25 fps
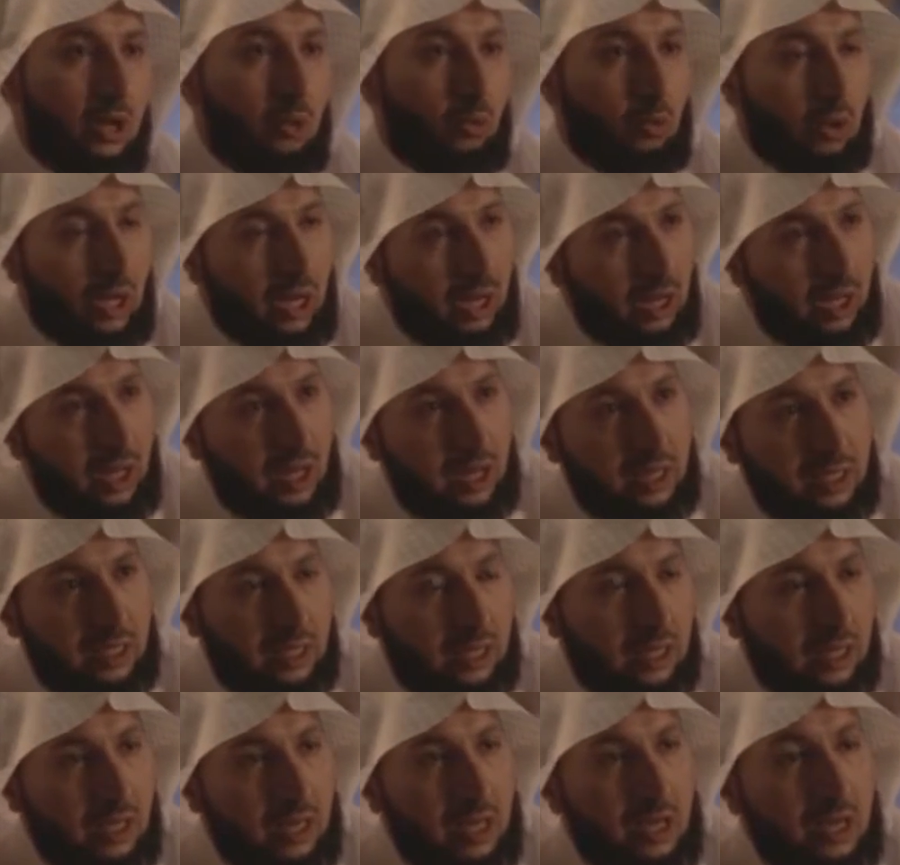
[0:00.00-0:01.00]

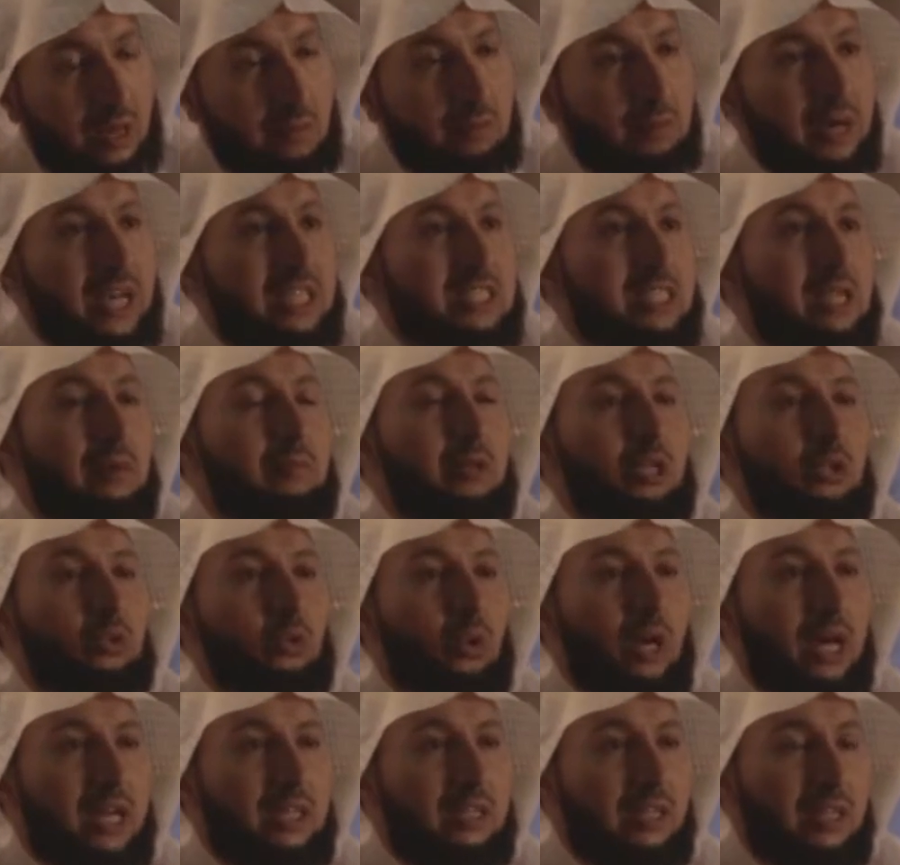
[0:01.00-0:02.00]
والله ما سمعت
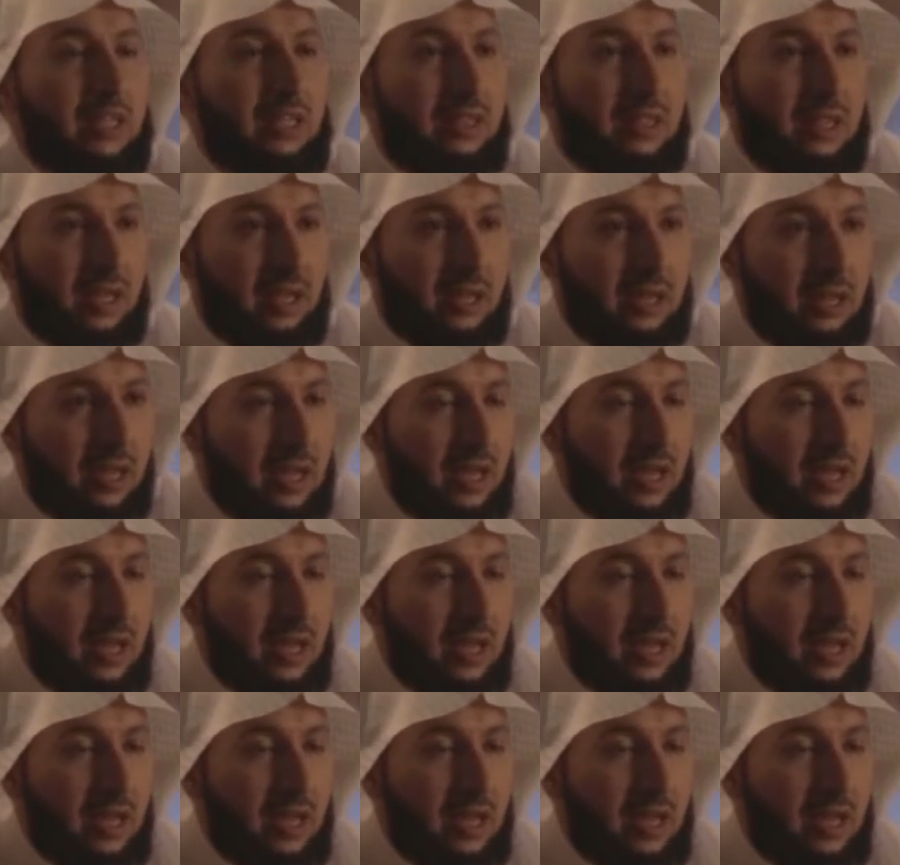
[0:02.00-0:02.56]
حديثا